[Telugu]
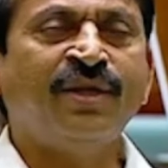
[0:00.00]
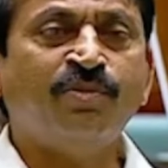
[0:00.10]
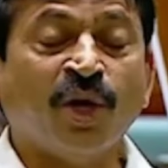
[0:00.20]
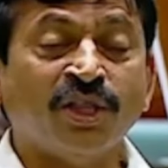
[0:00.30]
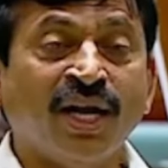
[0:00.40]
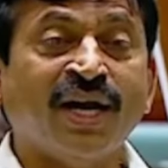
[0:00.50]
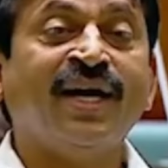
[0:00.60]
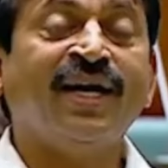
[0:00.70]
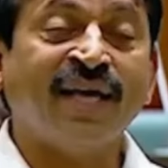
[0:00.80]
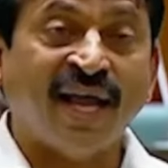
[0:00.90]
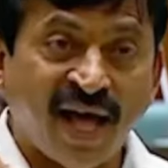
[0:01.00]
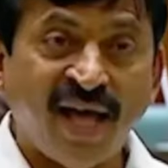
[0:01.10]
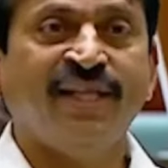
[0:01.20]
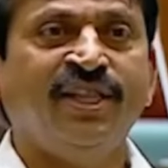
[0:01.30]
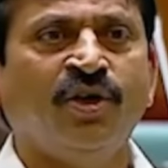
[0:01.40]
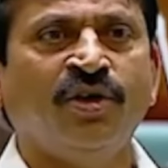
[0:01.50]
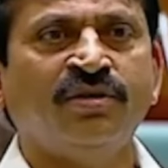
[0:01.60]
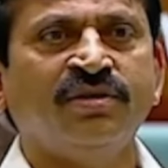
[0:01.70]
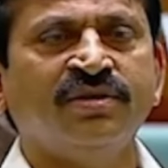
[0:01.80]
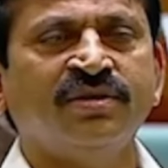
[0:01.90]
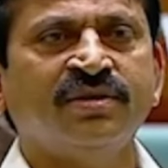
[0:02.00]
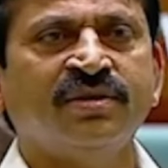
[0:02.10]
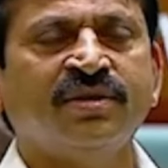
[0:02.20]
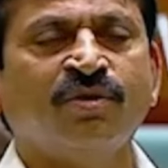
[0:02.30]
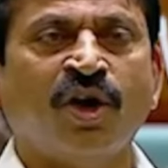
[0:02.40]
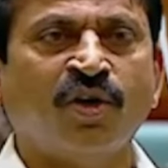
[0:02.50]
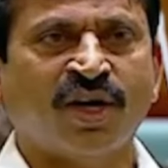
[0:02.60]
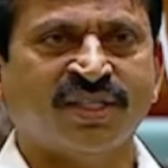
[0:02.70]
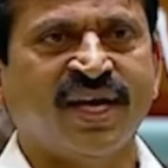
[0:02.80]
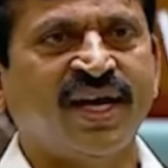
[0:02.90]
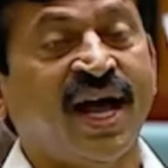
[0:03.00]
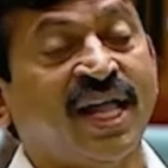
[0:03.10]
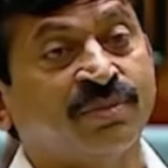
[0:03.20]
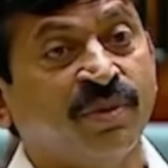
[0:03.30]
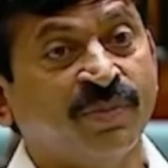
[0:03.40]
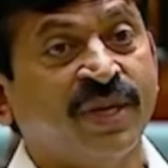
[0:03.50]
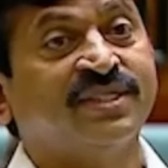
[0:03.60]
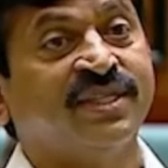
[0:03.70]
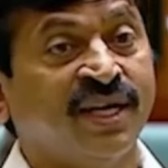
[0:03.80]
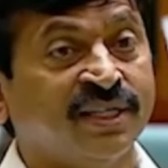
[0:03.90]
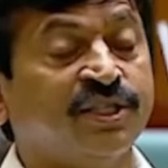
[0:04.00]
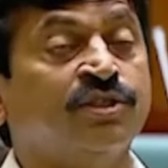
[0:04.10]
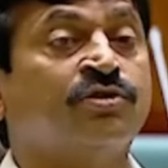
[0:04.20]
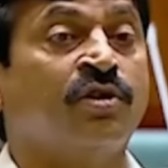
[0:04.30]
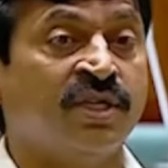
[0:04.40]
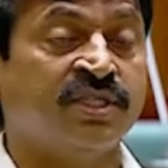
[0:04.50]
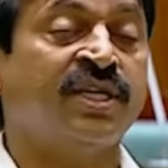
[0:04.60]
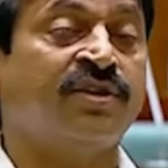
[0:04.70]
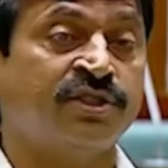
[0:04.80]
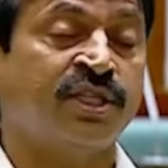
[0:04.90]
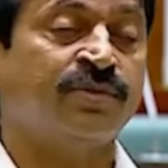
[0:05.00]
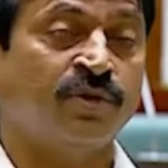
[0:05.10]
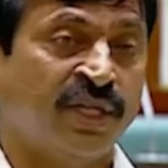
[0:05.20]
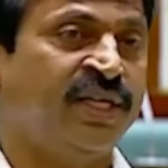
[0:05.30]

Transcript: అది బొందలగడ్డ ఎలా అయిందో వారొక్కసారి ఆత్మ పరిశీలన చేసుకోవాల్సిన అవసరం